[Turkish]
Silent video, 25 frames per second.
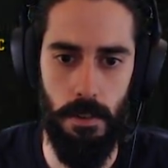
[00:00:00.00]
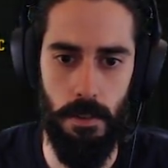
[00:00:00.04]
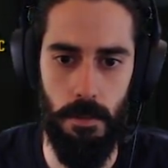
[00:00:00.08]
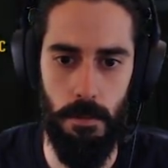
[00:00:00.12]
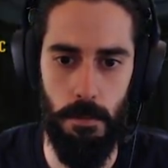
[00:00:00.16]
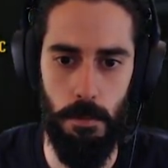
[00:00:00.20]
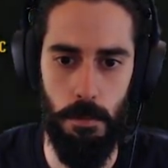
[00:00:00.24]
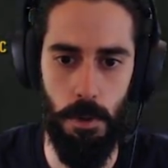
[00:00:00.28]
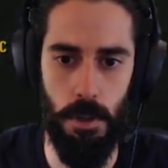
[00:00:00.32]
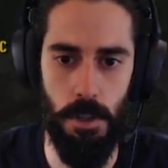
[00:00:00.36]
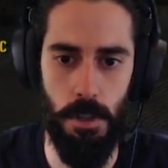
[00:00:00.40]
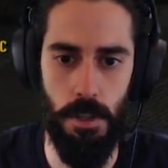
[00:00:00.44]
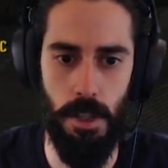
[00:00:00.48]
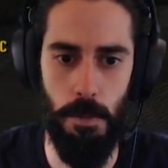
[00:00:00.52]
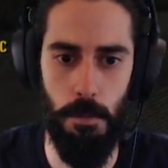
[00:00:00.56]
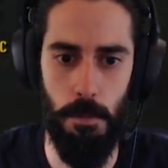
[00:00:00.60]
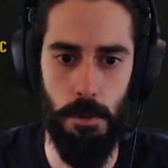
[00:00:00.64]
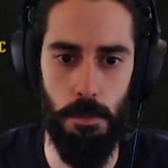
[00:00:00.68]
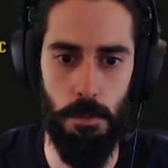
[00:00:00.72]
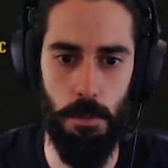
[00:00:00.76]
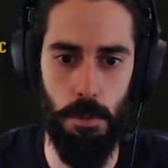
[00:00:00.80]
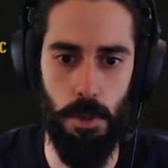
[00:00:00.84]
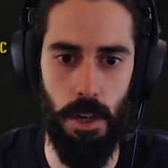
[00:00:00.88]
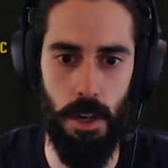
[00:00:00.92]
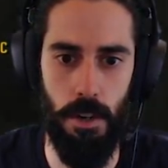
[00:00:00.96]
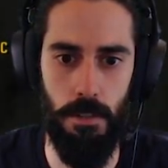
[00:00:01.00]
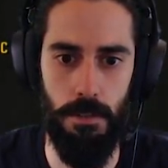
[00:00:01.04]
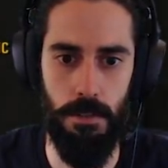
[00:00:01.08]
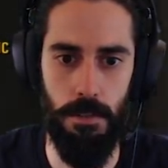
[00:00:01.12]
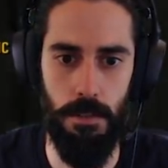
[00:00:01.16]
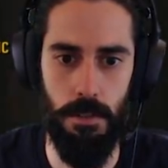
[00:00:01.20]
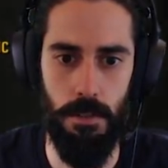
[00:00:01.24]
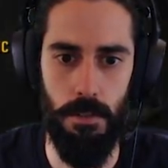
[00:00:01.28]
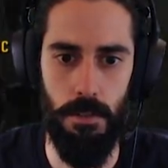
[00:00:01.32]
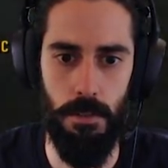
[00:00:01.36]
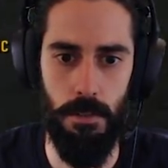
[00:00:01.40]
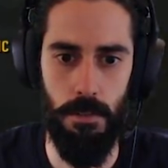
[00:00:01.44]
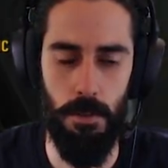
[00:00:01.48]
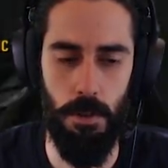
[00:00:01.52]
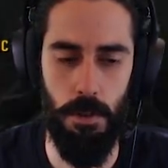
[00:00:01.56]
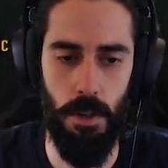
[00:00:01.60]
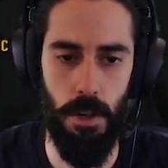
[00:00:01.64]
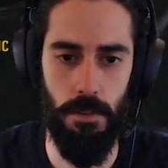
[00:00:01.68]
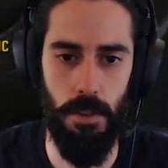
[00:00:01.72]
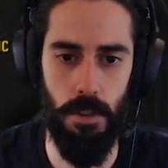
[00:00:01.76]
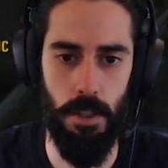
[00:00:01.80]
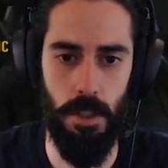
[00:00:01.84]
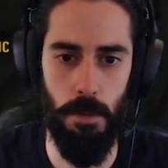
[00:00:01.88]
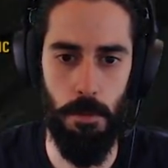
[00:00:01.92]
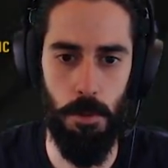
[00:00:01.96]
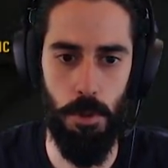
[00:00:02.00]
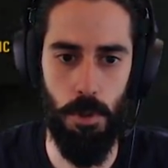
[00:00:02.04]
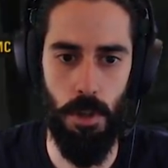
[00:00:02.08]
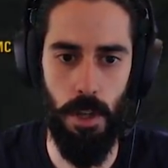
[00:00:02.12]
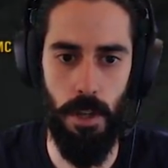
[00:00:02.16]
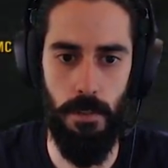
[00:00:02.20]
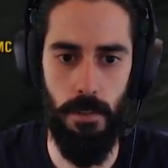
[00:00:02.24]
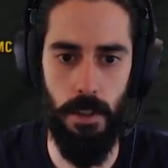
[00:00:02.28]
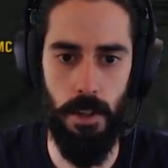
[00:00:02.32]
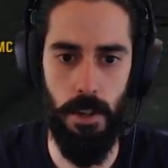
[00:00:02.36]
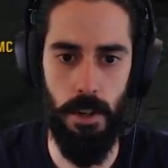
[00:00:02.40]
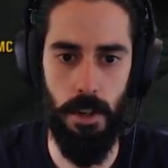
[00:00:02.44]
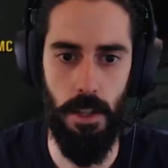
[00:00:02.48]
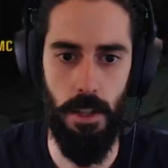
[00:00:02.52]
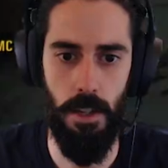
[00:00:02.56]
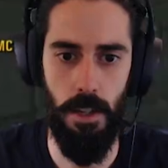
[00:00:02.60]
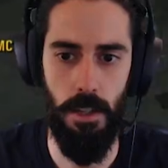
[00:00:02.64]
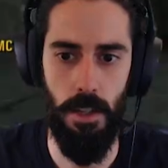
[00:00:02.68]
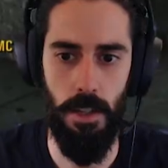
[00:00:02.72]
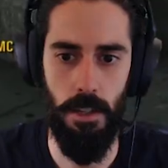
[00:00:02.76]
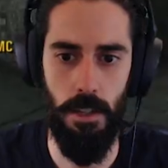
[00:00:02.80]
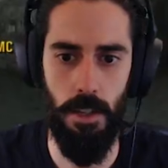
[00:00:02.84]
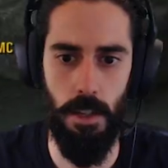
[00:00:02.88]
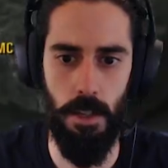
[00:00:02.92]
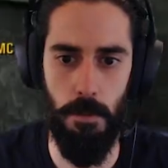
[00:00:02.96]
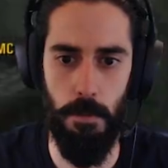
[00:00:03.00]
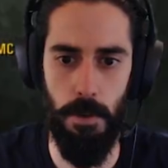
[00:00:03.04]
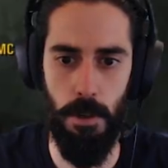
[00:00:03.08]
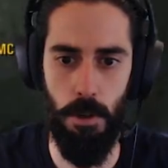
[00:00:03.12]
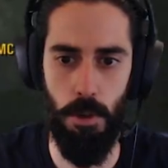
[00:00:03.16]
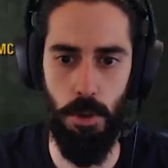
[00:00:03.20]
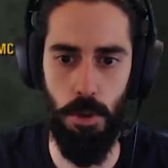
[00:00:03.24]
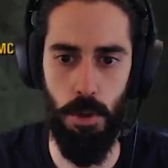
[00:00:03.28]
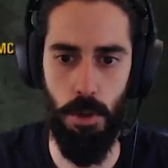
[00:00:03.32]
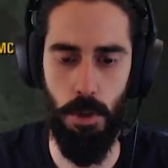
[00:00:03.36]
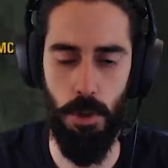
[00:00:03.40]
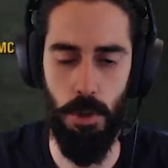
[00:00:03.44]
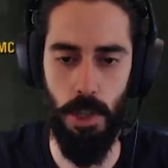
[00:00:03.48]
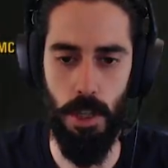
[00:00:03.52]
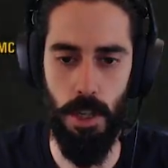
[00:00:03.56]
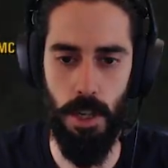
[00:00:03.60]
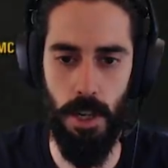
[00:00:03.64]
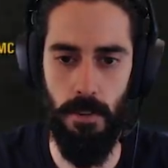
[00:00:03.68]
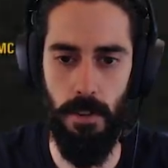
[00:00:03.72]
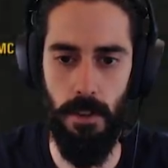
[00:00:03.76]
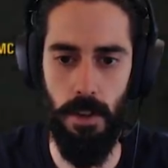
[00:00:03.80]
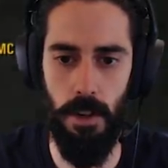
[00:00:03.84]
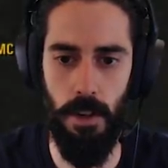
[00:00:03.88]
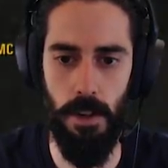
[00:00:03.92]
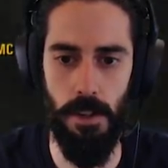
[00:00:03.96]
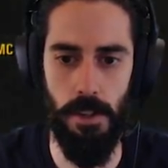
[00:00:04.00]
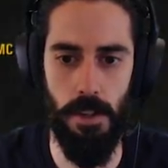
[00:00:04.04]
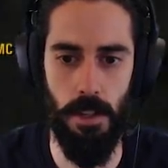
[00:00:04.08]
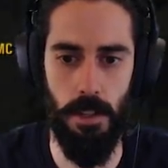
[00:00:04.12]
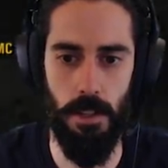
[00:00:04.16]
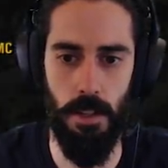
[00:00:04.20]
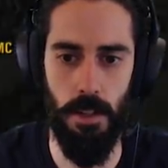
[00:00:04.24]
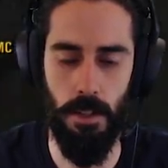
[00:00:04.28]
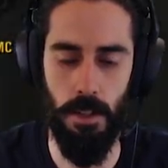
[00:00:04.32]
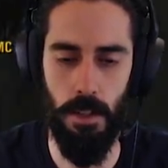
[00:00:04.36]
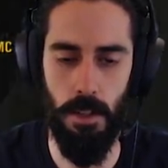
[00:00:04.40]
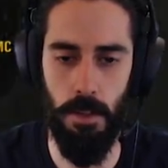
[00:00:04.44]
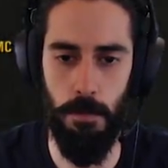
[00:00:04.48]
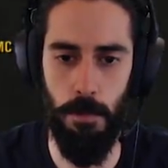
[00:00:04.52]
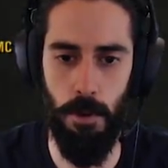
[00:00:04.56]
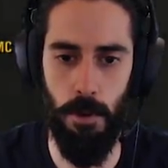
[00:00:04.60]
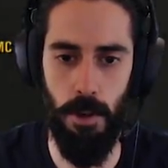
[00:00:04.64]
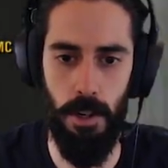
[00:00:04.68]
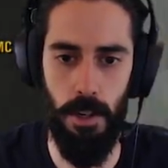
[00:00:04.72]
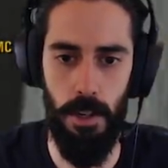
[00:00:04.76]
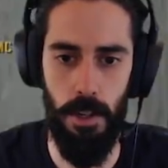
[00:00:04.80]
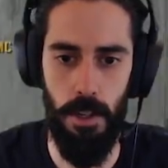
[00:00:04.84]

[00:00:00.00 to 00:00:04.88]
Burası temiz. Bu taraf. Bu taraf da temiz. Şöyle evden aralarından takılmak güzel olacak. Evden arasından takılalım böyle.